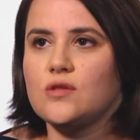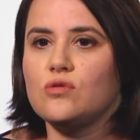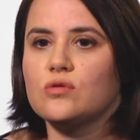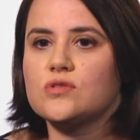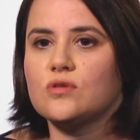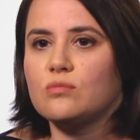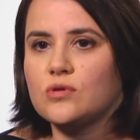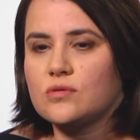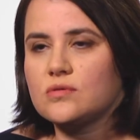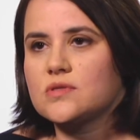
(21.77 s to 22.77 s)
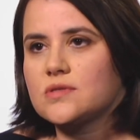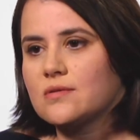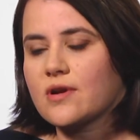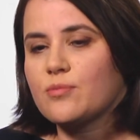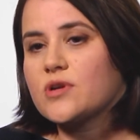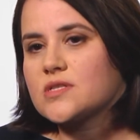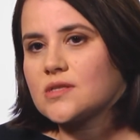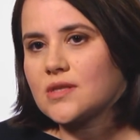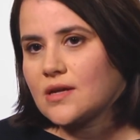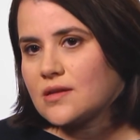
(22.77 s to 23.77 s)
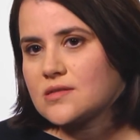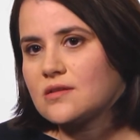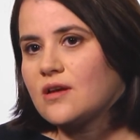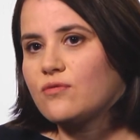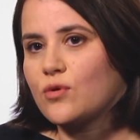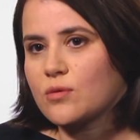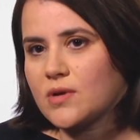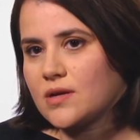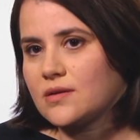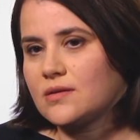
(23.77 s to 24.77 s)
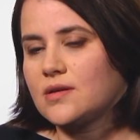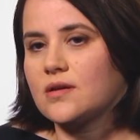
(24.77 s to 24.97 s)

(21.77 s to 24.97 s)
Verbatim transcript: no somos representadas en la forma